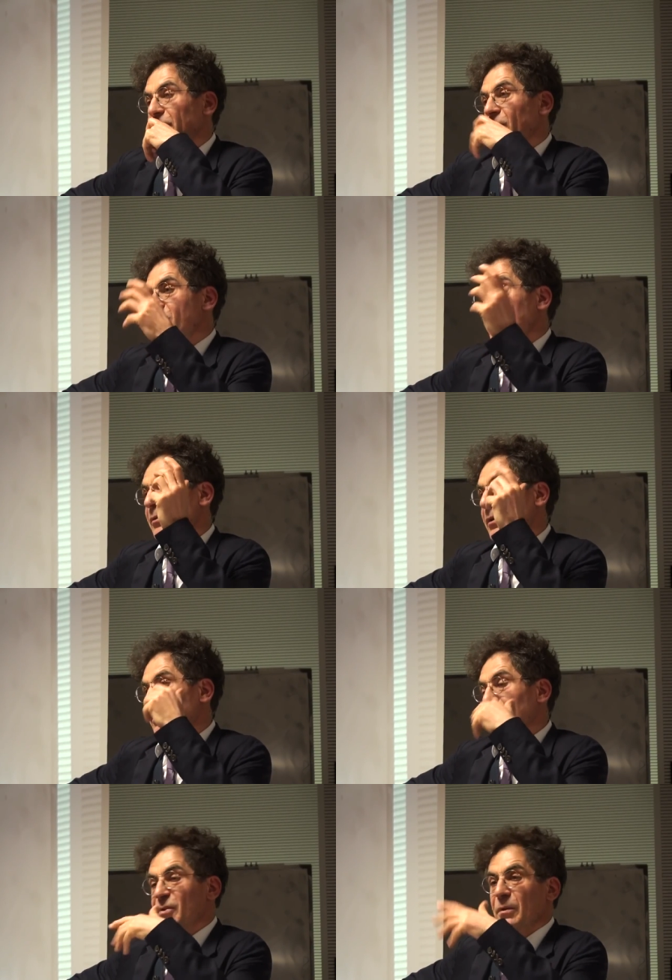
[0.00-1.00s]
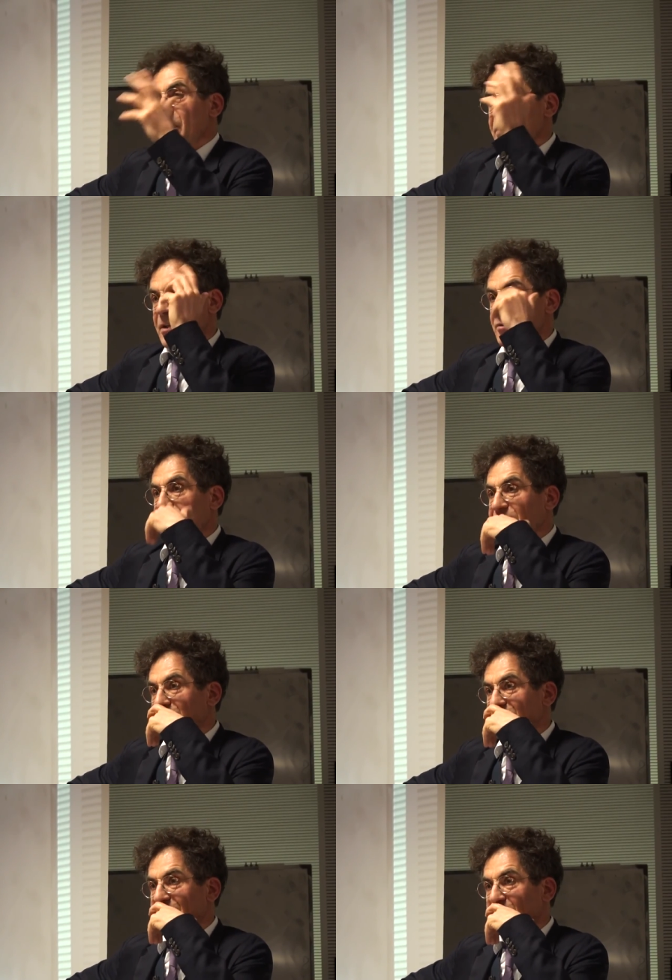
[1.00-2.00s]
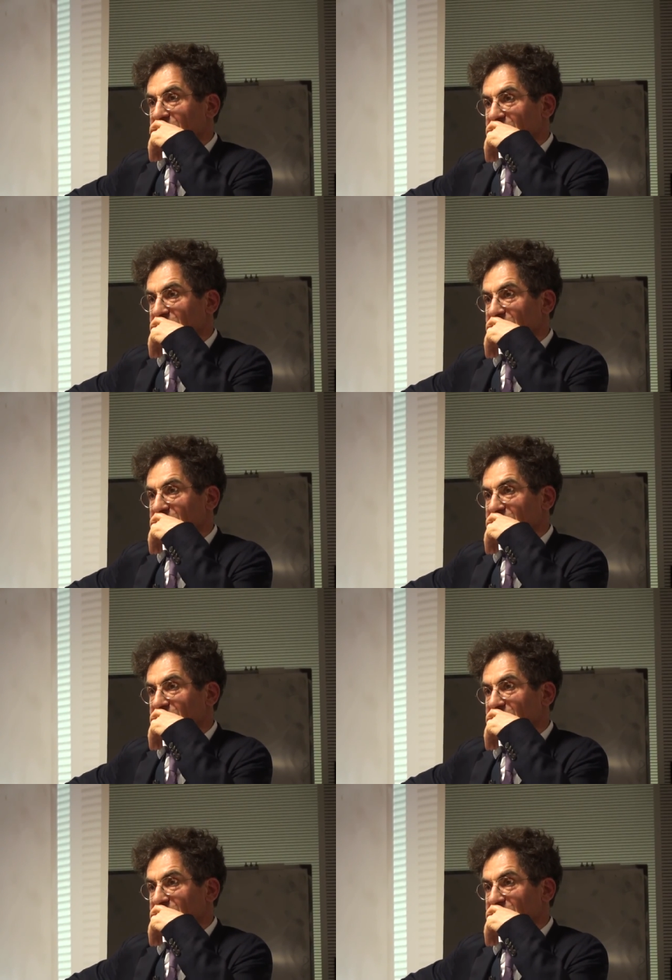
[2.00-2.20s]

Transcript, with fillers: donc je sais pas quoi. Moi sur Einstein, je suis intéressant.